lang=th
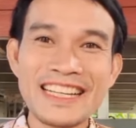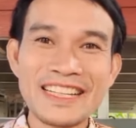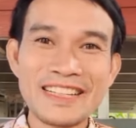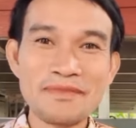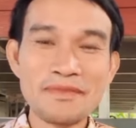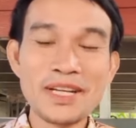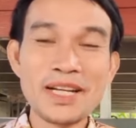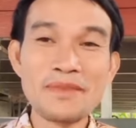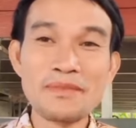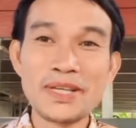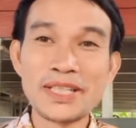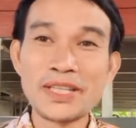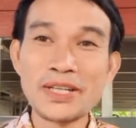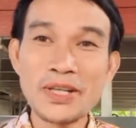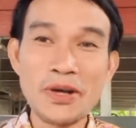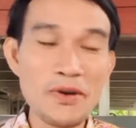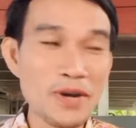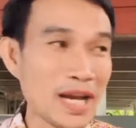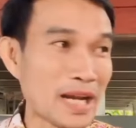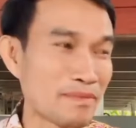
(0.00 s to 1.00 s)
ไเริ่มมี
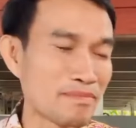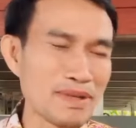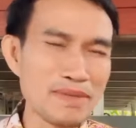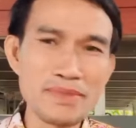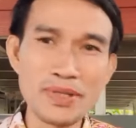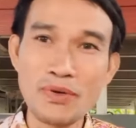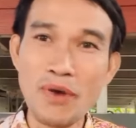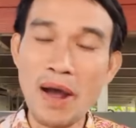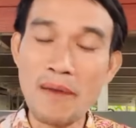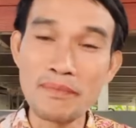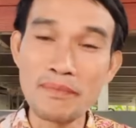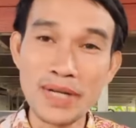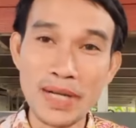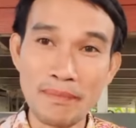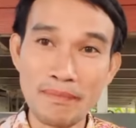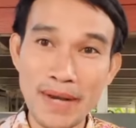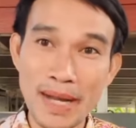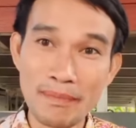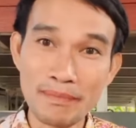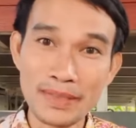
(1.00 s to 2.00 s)
เท่าๆกัน ไม่มีความเหลื่อ
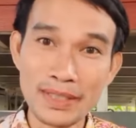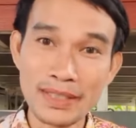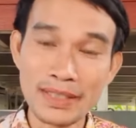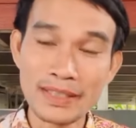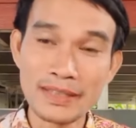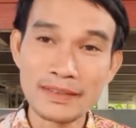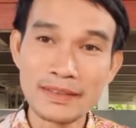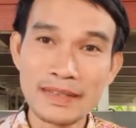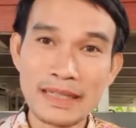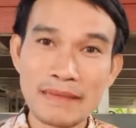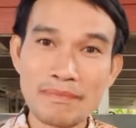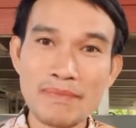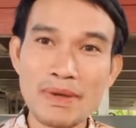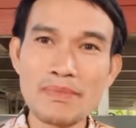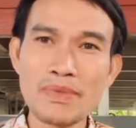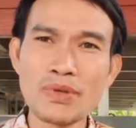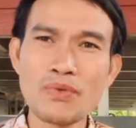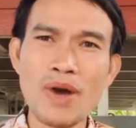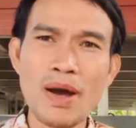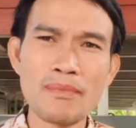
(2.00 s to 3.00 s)
มล้ำเลย ไม่
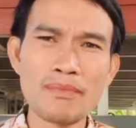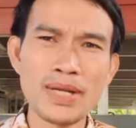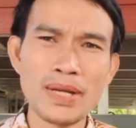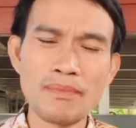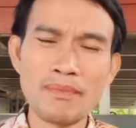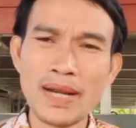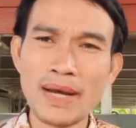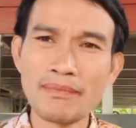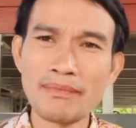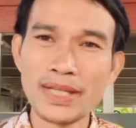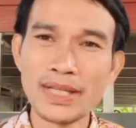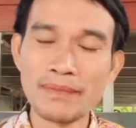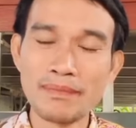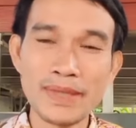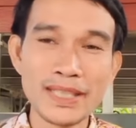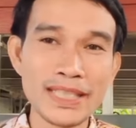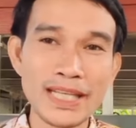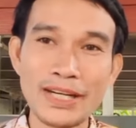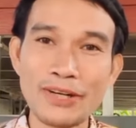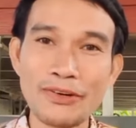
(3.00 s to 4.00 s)
มีความเหลื่อมล้ำเลย
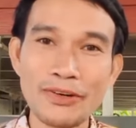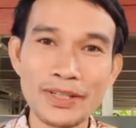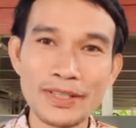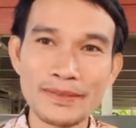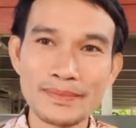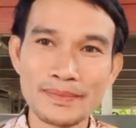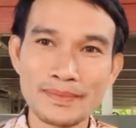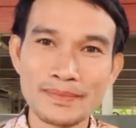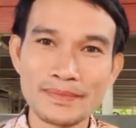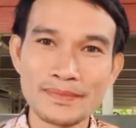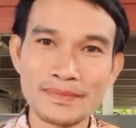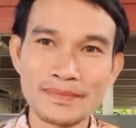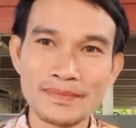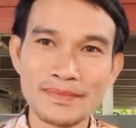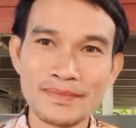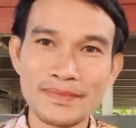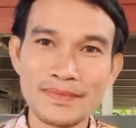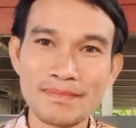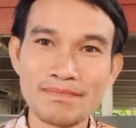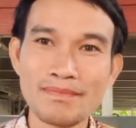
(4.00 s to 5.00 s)
แม้แต่น้อย
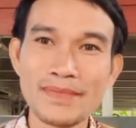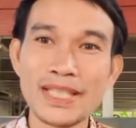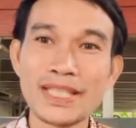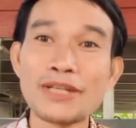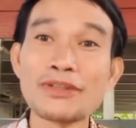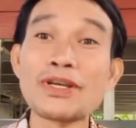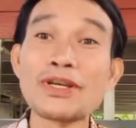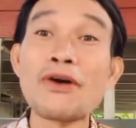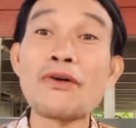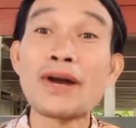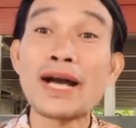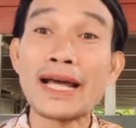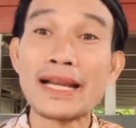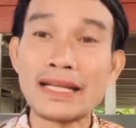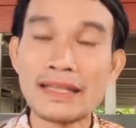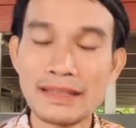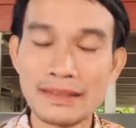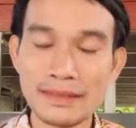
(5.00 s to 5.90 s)
มีเท่าเท่ากัน